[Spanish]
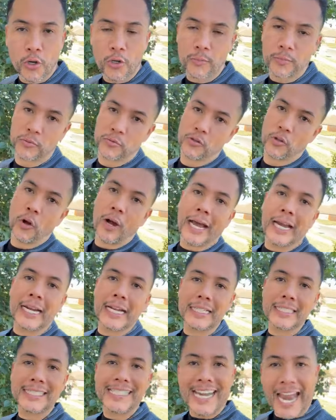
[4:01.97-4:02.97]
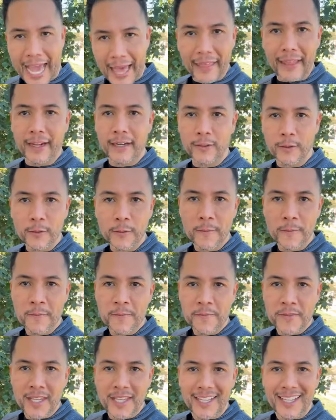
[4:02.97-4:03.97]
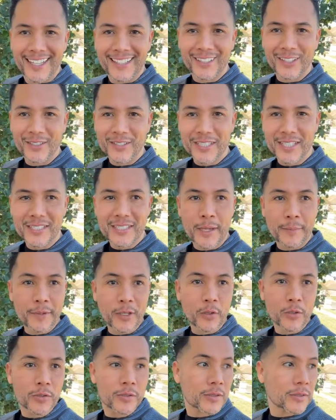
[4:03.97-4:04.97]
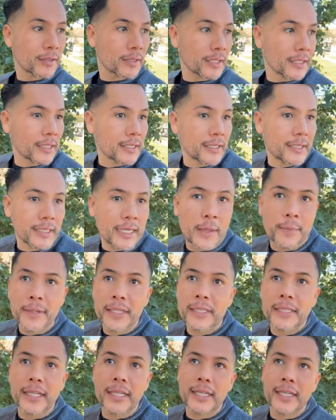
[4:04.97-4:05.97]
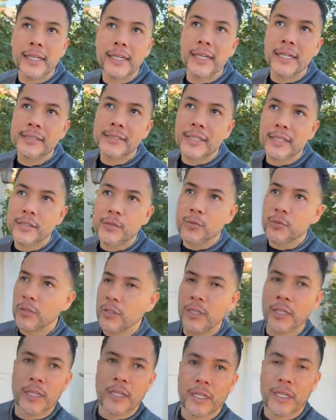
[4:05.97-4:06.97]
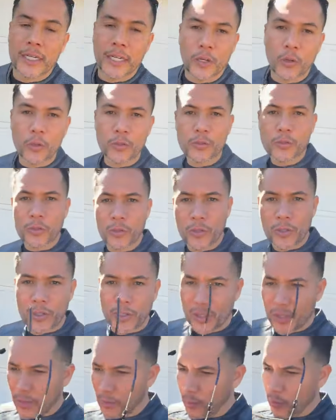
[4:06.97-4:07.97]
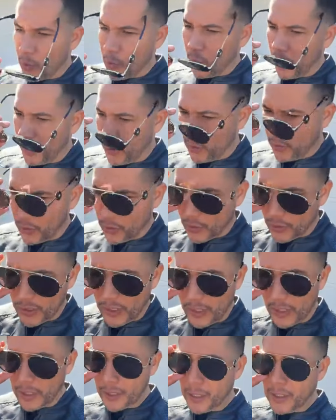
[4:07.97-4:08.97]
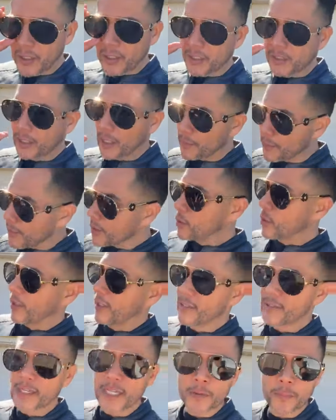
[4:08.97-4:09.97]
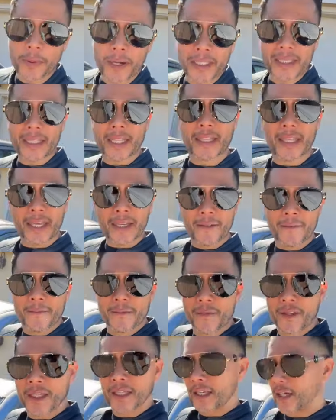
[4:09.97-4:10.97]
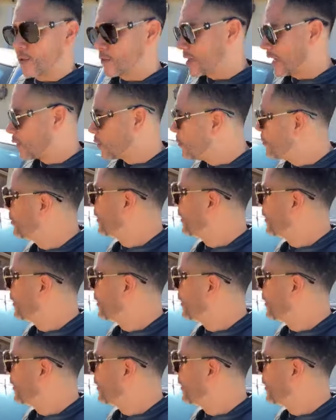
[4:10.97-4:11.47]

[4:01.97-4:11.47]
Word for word: colchón, pues no ganas nada, ¿no? Entonces, amigos, realmente este es un negocio muy bueno donde te invito a que seas parte de, que nos